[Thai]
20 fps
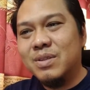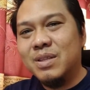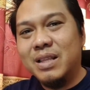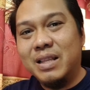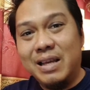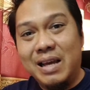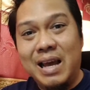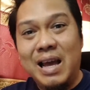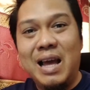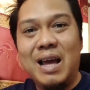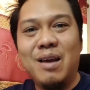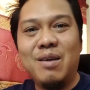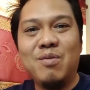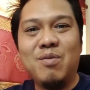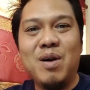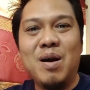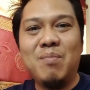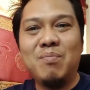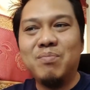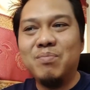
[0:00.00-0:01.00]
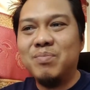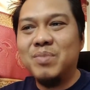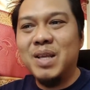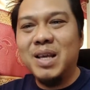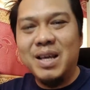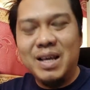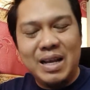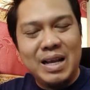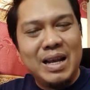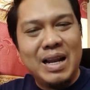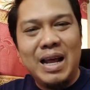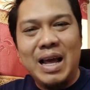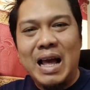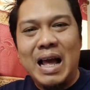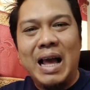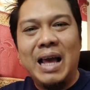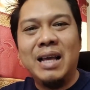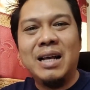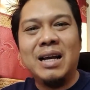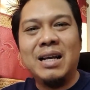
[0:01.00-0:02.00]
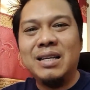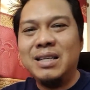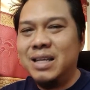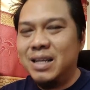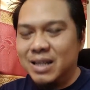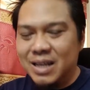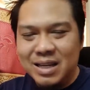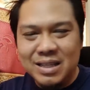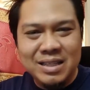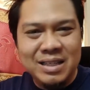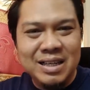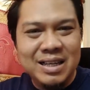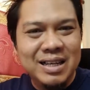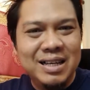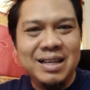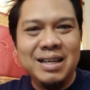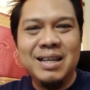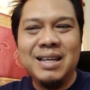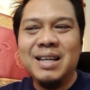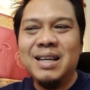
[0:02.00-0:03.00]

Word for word: นะความกระหายกระเฮียนกระหือรือ